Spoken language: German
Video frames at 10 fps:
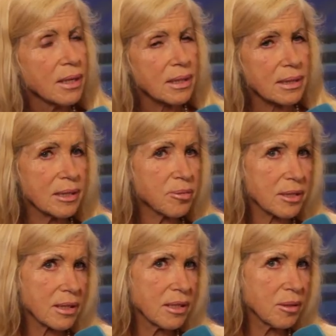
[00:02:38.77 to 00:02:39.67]
dass
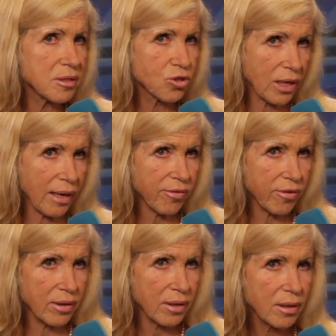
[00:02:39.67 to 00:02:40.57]
Liebe die
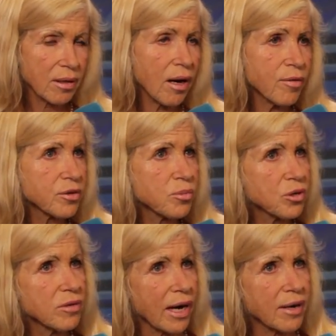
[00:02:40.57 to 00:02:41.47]
stärkste Kraft im
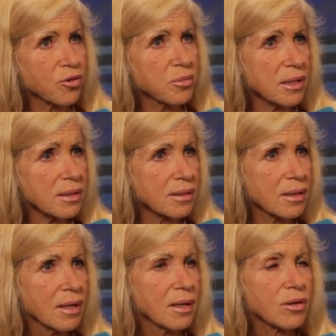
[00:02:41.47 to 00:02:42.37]
Universum ist
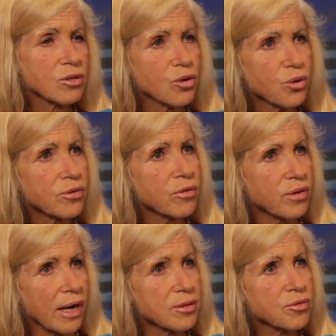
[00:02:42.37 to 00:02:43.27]
und die Lösung
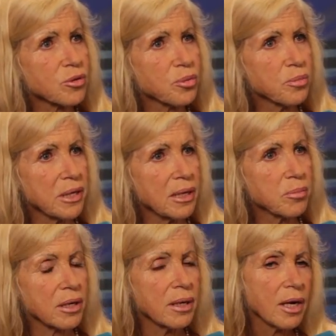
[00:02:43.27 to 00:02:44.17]
für alle unsere
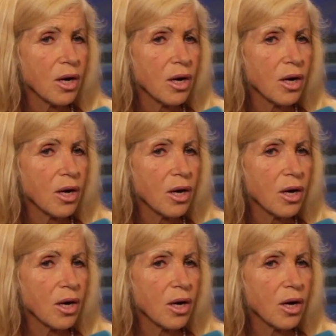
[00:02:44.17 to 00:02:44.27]
Probleme.